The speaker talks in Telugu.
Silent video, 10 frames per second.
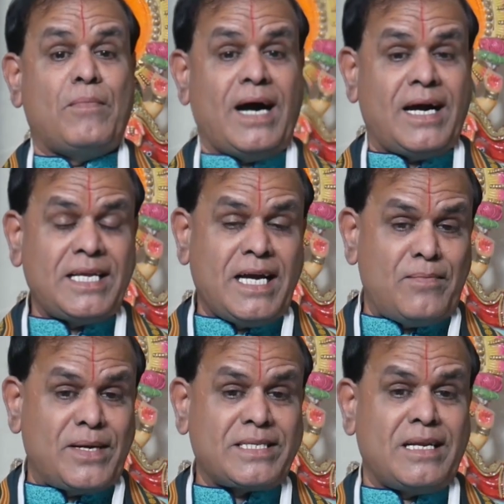
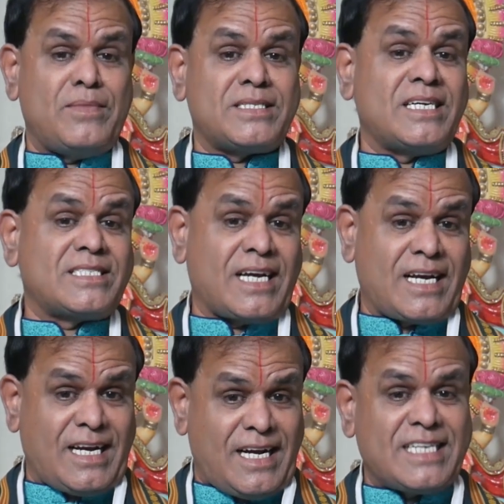భార్యాభర్తల మధ్య
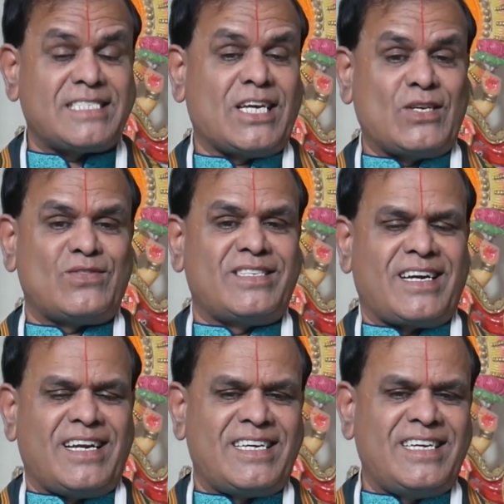చక్కటి సయోధ్య
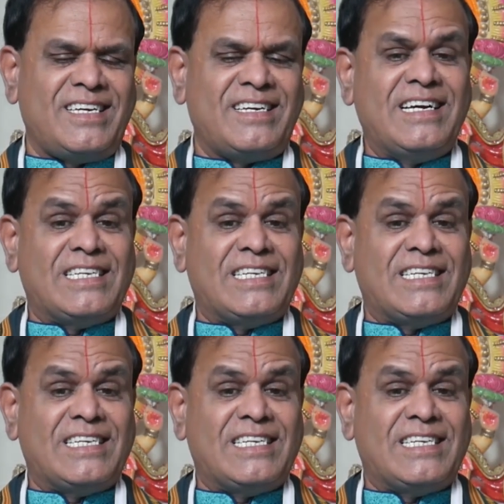కలిగి